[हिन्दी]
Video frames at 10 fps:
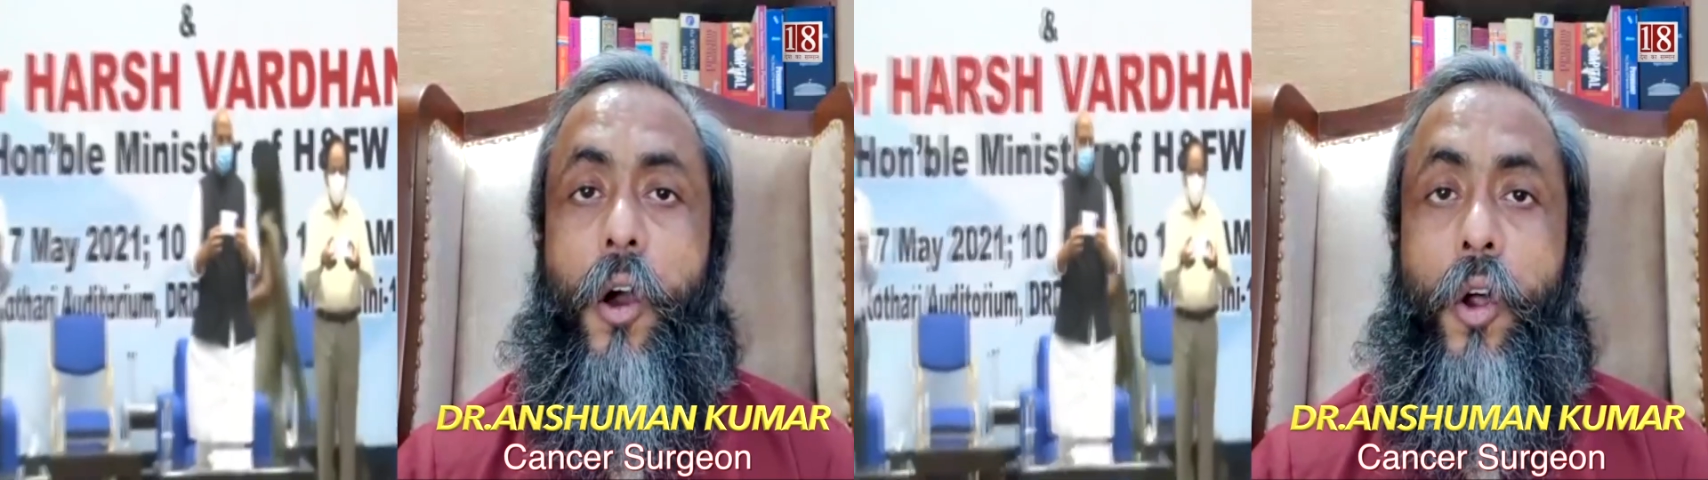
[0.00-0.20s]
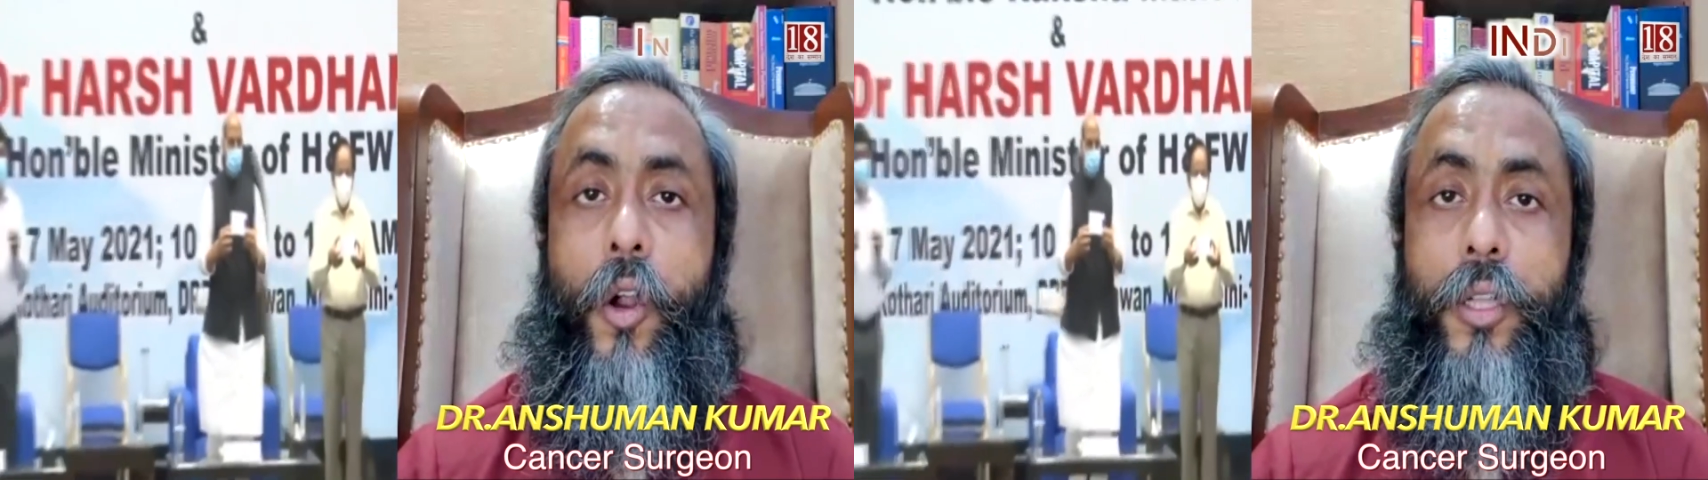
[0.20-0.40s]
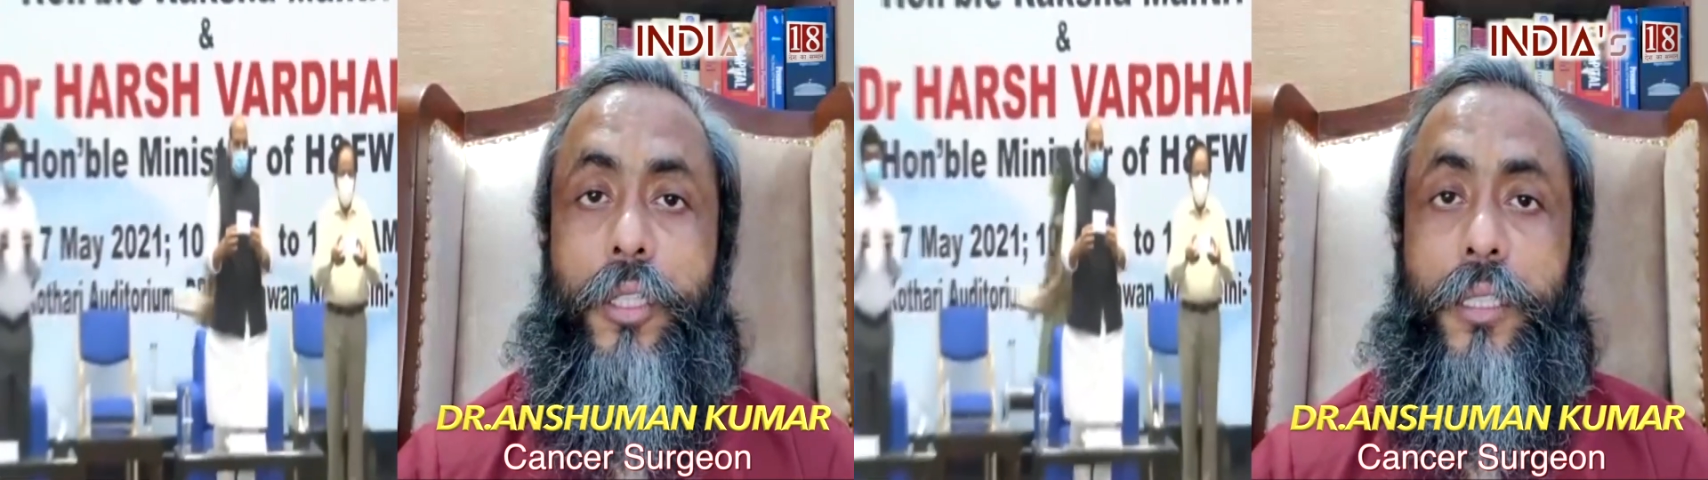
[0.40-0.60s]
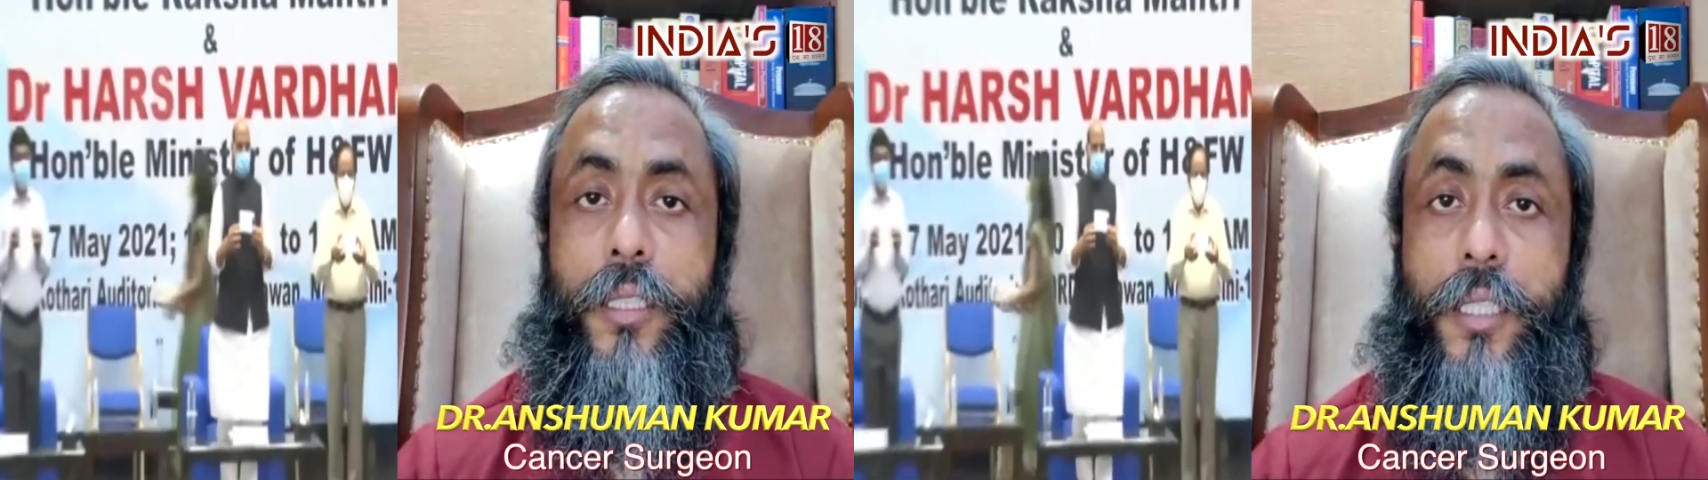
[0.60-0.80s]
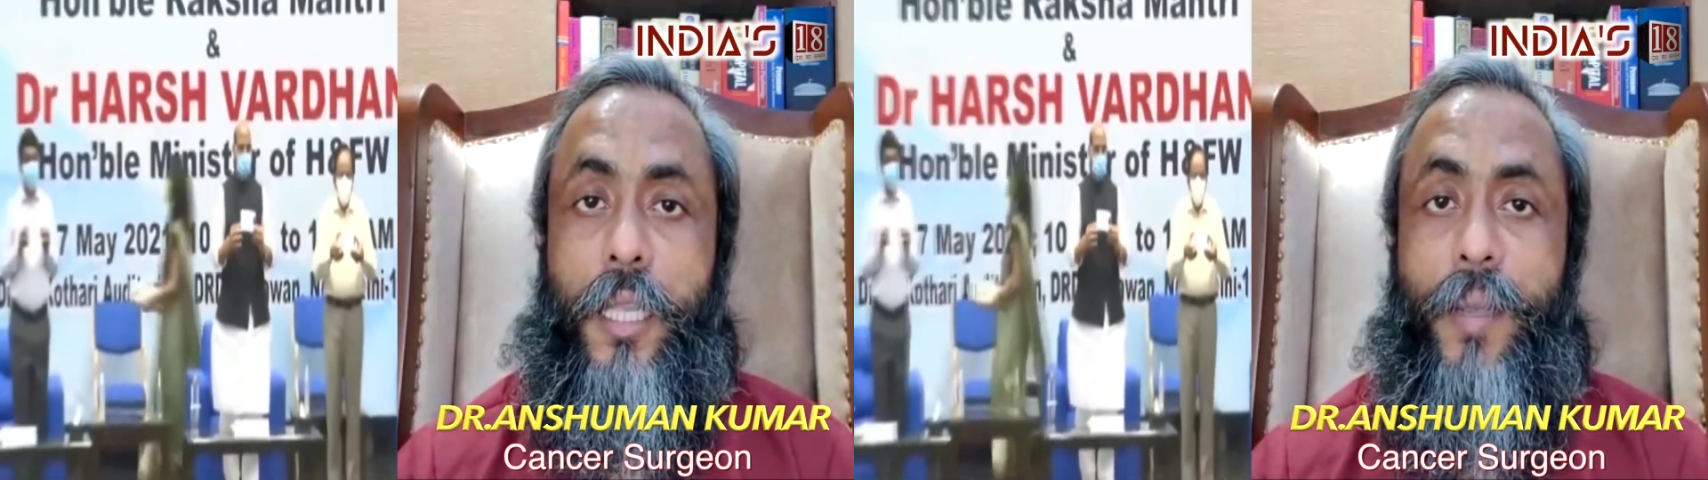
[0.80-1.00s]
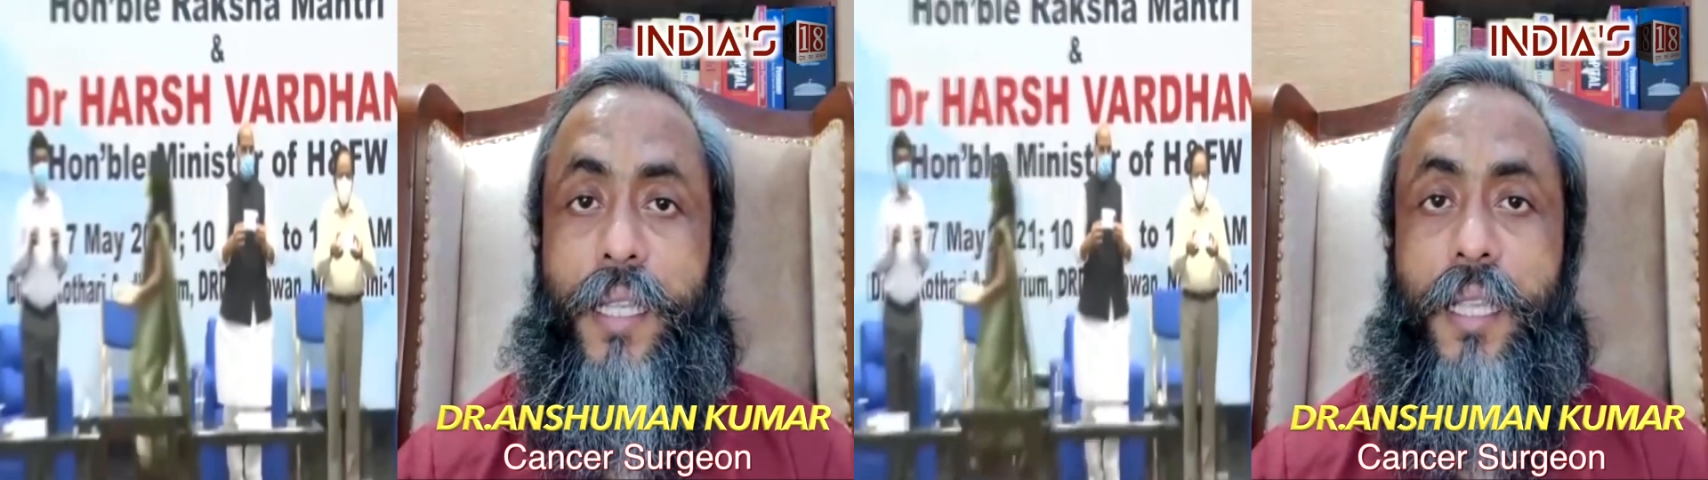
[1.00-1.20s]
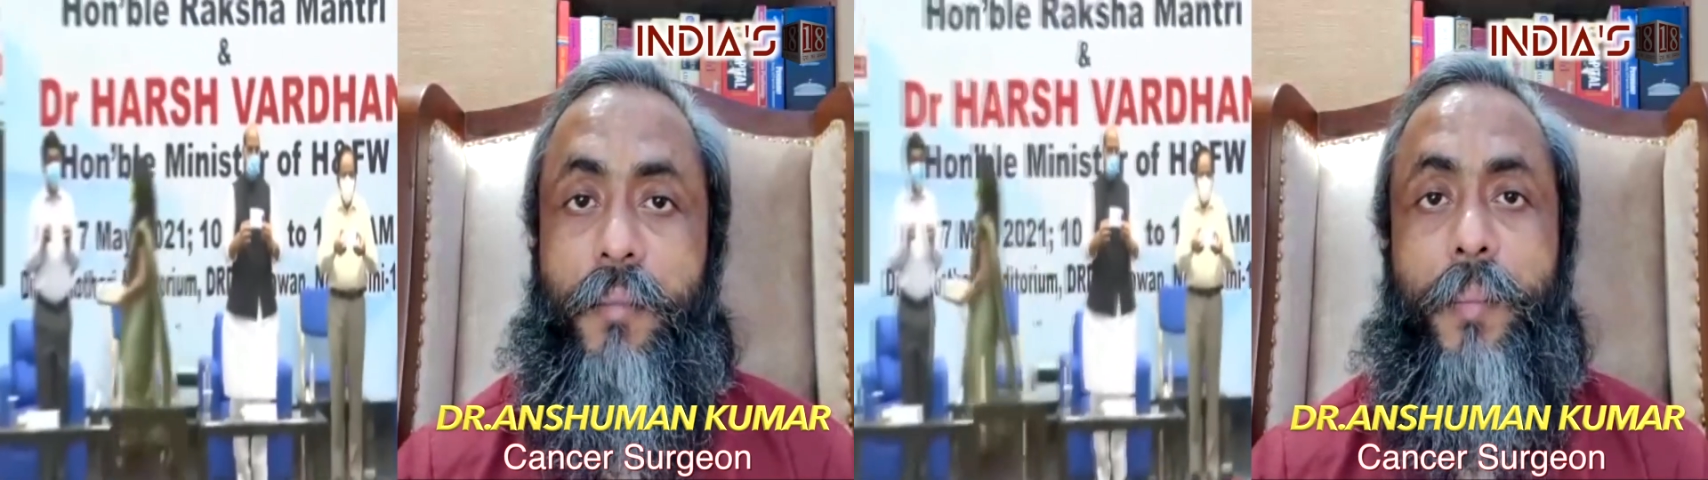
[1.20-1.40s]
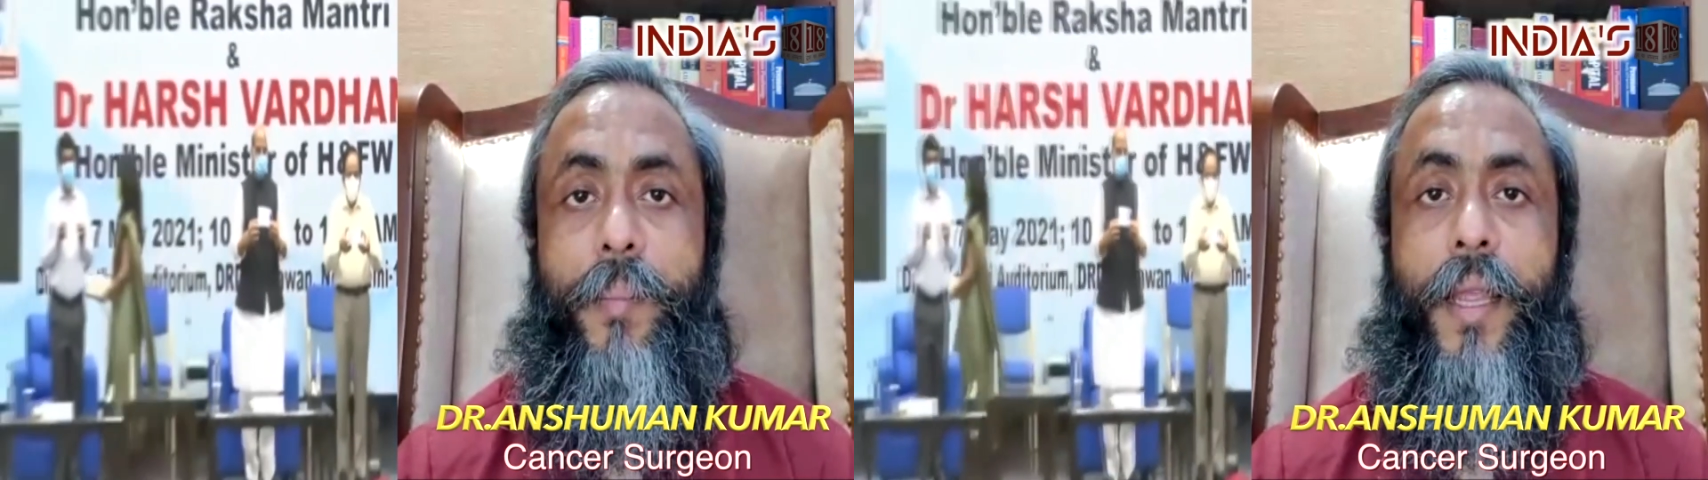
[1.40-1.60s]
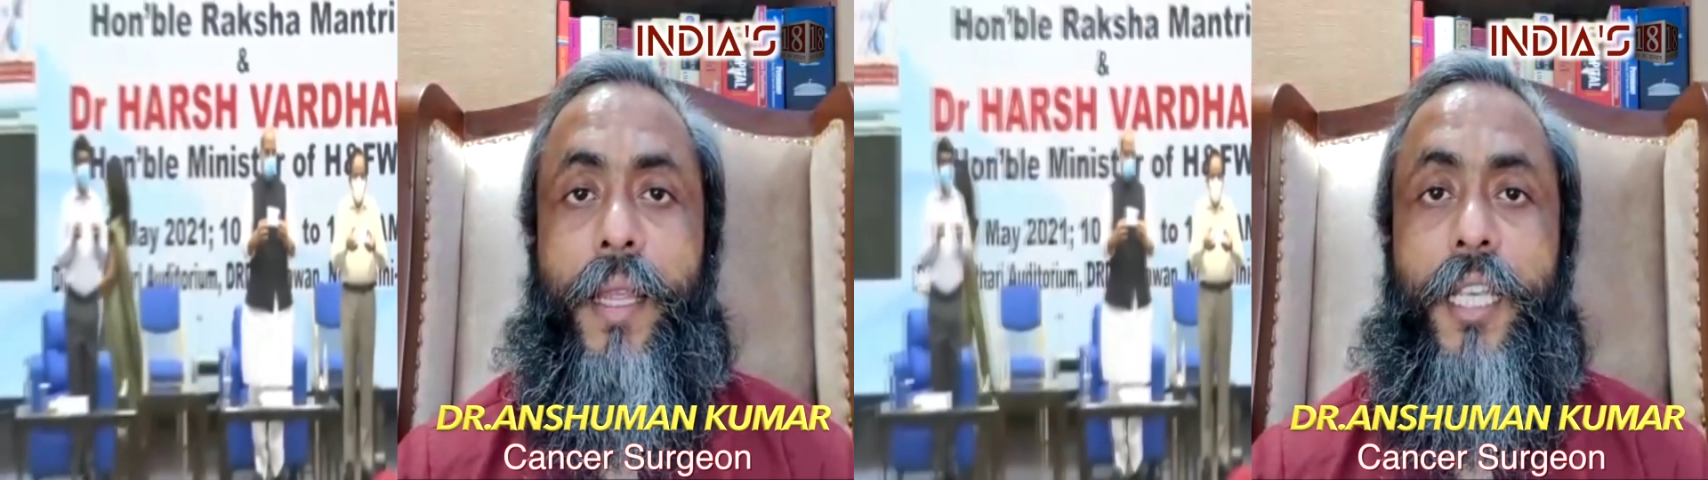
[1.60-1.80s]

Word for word: और समय समय पे